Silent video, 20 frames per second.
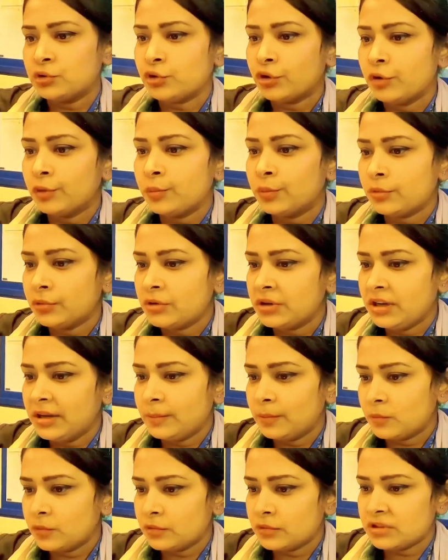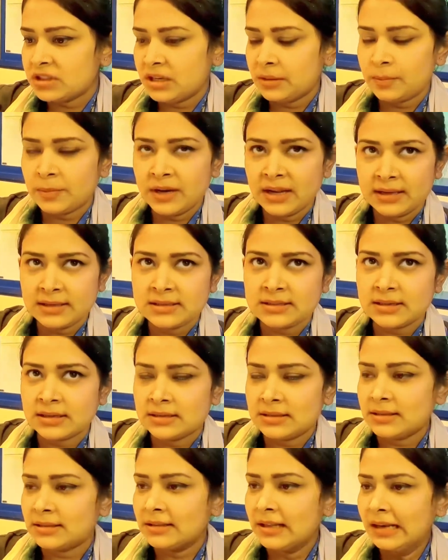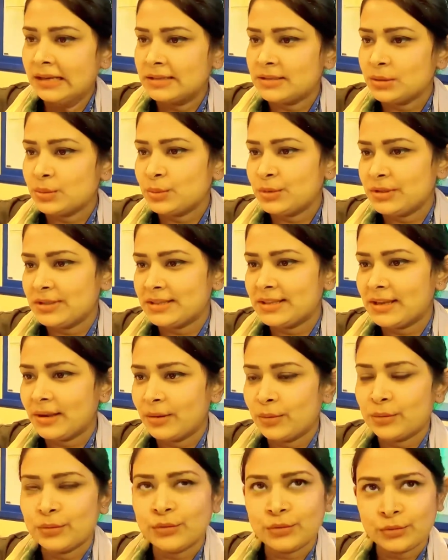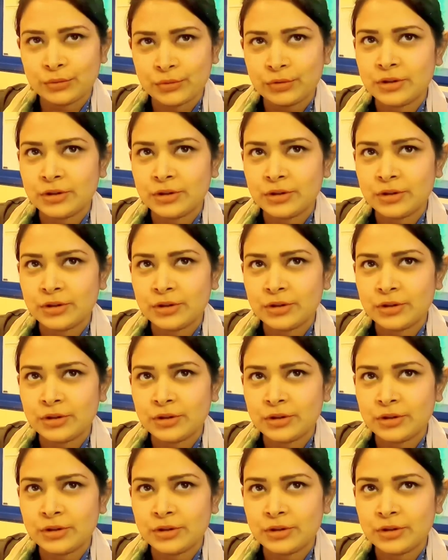সর্বনিম্ন যেই প্রাইসটা আছে তার চেয়েও ডিসকাউন্ট